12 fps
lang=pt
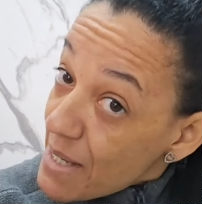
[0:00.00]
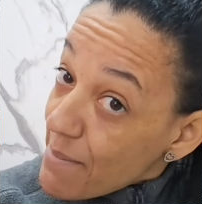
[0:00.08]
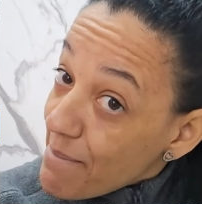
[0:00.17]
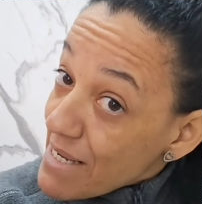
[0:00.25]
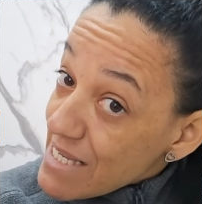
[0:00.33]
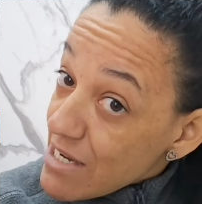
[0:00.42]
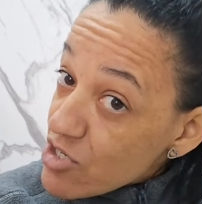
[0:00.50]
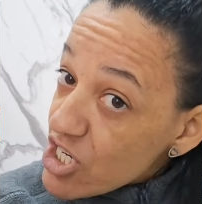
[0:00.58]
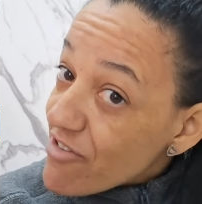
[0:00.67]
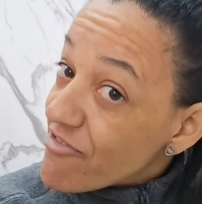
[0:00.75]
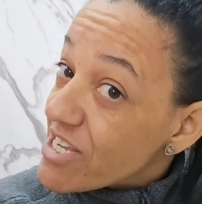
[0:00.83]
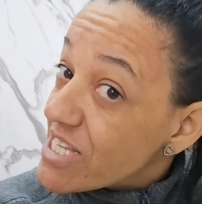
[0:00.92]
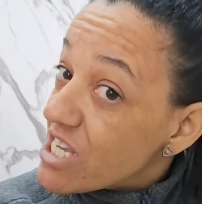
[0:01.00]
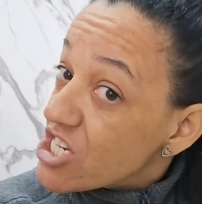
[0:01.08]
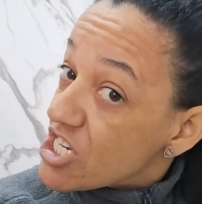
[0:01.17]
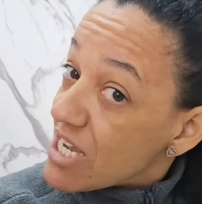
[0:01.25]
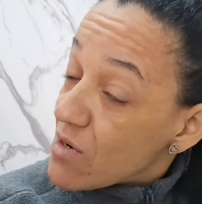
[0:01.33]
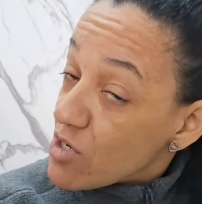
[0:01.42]
Mas aí eu já vim,
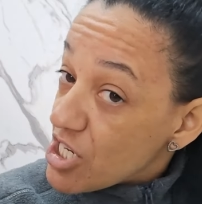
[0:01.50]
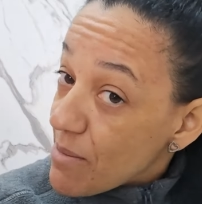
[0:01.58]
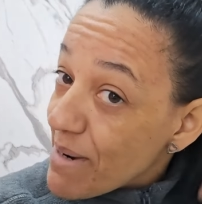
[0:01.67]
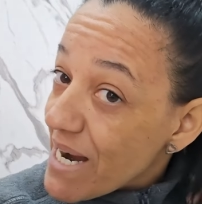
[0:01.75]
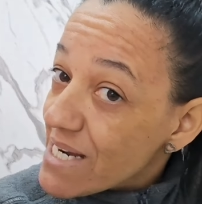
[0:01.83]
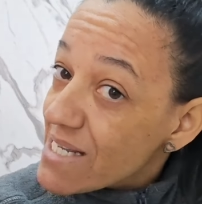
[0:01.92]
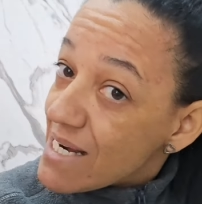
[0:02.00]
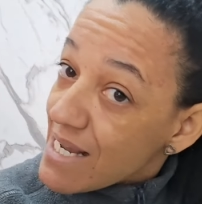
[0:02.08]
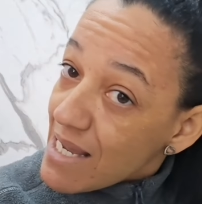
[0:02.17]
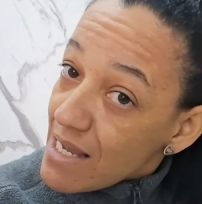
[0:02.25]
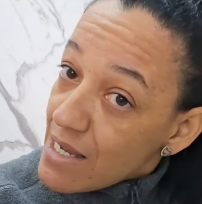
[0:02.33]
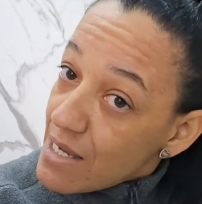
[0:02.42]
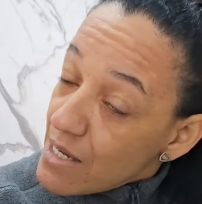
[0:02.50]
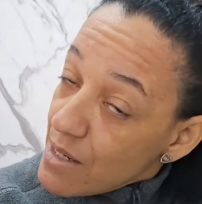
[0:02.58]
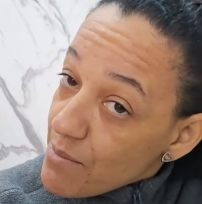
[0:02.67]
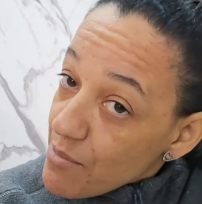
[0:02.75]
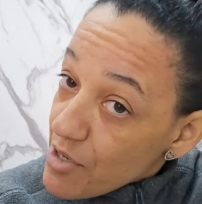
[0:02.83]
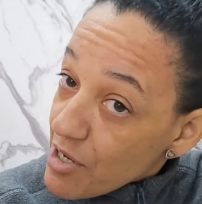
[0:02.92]
deixei a loja aberta, né?
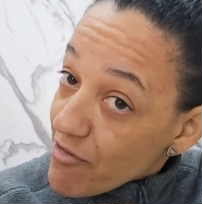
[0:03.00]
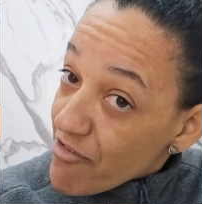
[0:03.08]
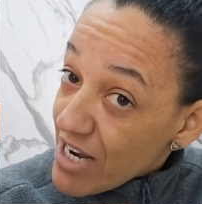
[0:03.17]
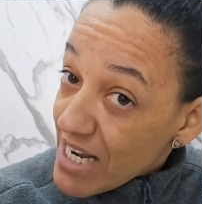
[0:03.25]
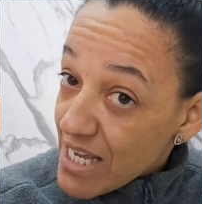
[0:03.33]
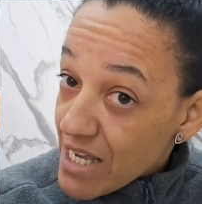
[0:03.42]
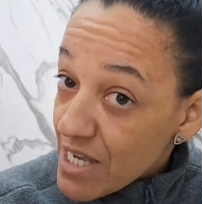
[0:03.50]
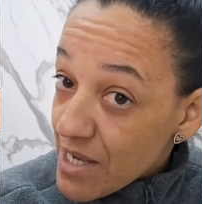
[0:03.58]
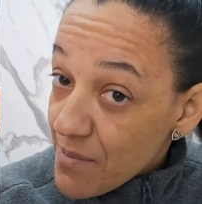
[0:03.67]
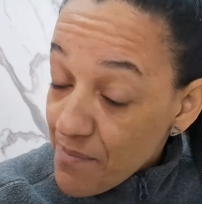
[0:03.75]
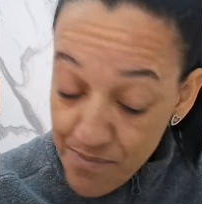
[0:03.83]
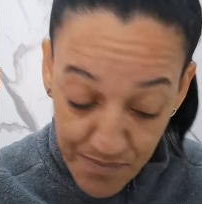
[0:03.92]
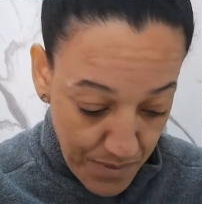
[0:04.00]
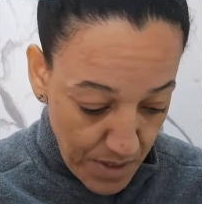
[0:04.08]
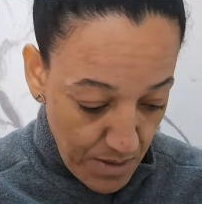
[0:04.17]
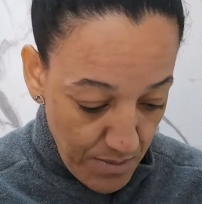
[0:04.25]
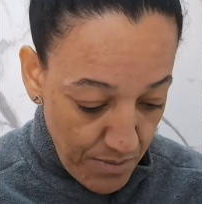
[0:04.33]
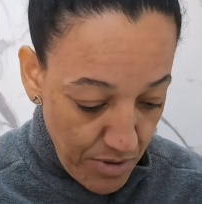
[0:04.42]
Porque eu falei,
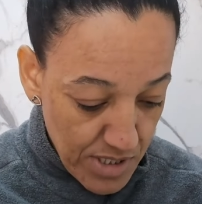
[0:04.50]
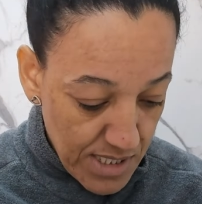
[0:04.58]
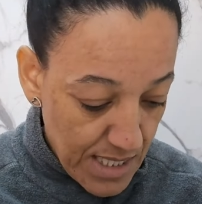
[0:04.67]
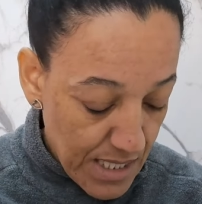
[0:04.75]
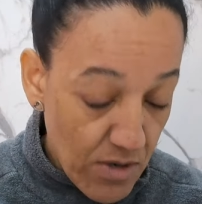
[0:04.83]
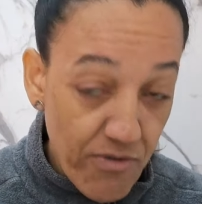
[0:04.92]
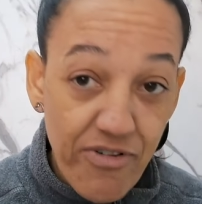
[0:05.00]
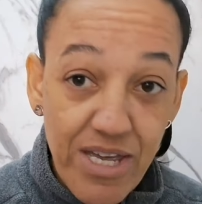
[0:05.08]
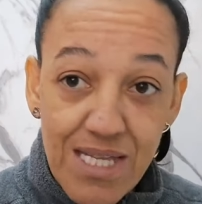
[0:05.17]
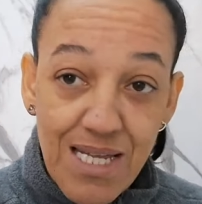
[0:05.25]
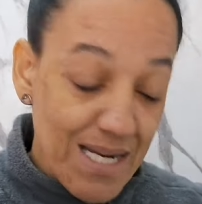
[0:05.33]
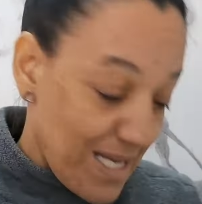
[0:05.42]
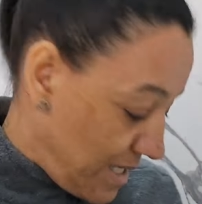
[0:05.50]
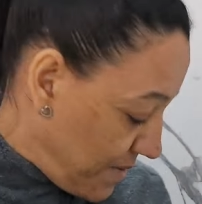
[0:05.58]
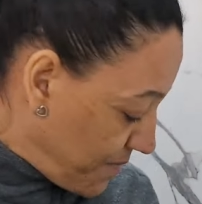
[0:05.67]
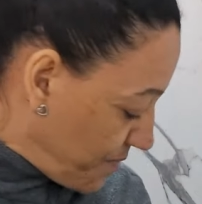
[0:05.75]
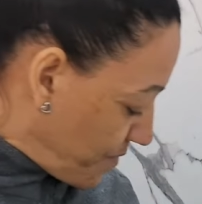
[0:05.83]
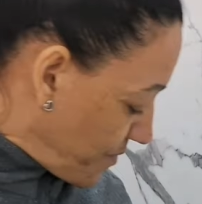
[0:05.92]
pode ser que eu venda, né?
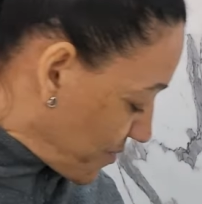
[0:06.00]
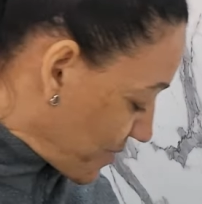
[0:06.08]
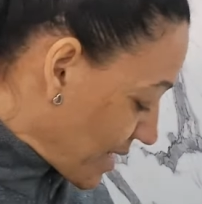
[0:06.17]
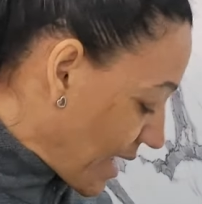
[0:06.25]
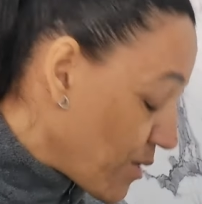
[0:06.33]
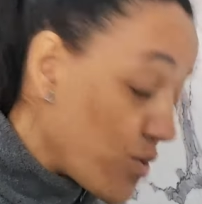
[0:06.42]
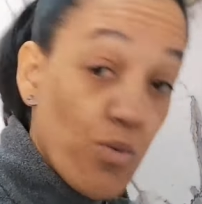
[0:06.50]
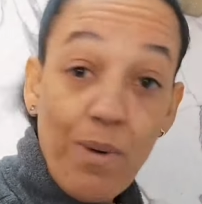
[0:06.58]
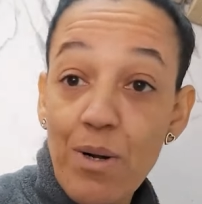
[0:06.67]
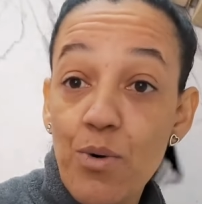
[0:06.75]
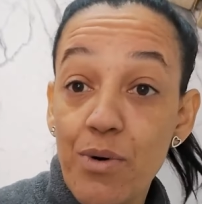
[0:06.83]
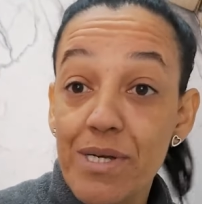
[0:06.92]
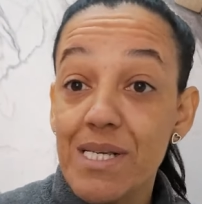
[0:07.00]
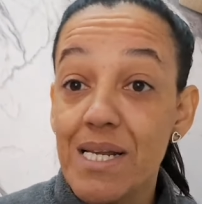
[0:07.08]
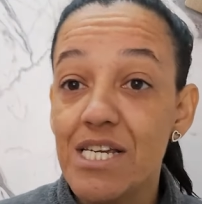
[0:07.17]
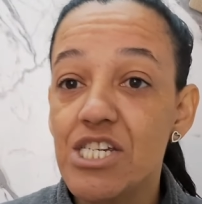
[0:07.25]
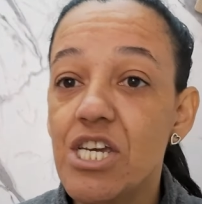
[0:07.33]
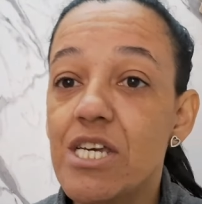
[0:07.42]
Alguma coisa,
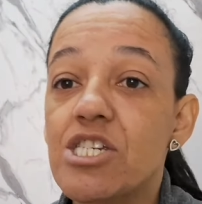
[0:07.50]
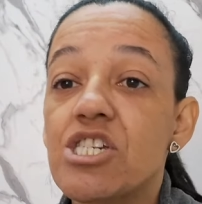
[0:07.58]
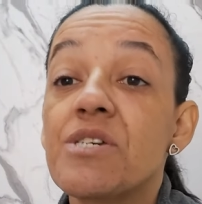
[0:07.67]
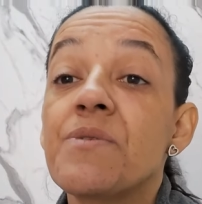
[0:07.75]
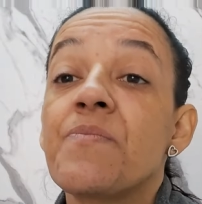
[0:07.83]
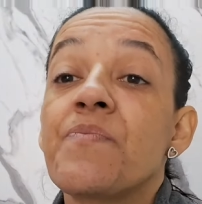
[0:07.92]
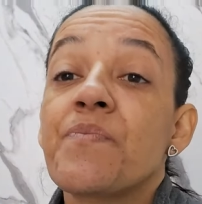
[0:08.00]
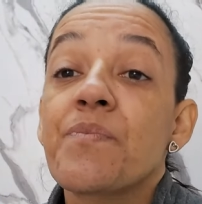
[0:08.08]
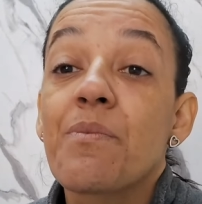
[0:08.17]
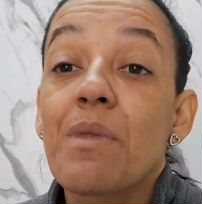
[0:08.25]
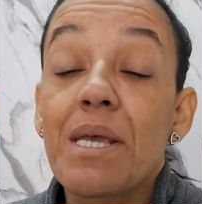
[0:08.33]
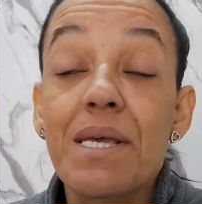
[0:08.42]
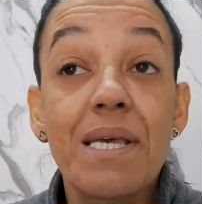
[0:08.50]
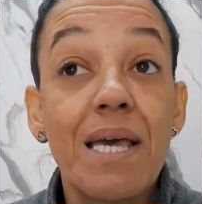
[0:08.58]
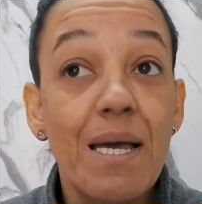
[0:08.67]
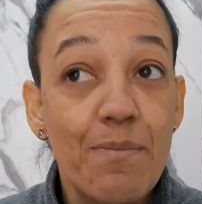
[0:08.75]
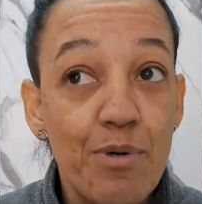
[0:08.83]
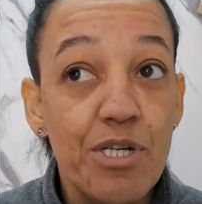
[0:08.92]
né, gente? E
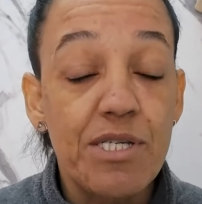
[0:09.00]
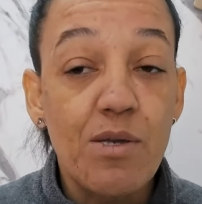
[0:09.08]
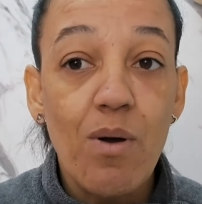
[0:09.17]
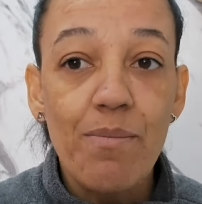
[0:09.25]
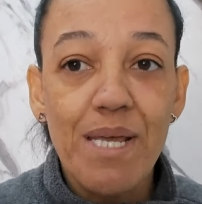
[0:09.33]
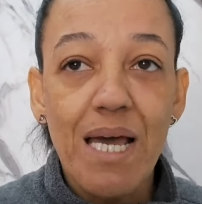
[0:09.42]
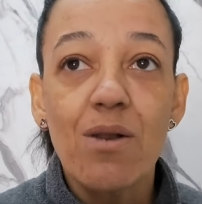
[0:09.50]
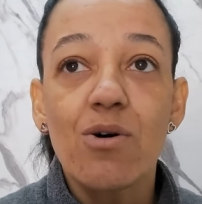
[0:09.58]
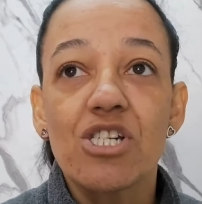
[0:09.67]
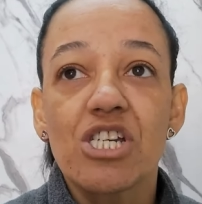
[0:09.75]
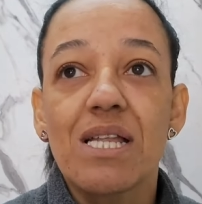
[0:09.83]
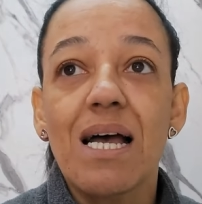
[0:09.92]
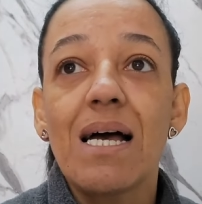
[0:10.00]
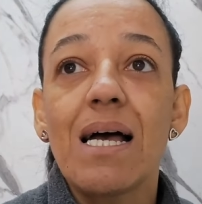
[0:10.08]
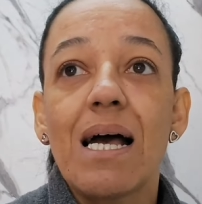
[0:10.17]
aí, por isso que eu abri a loja, tá?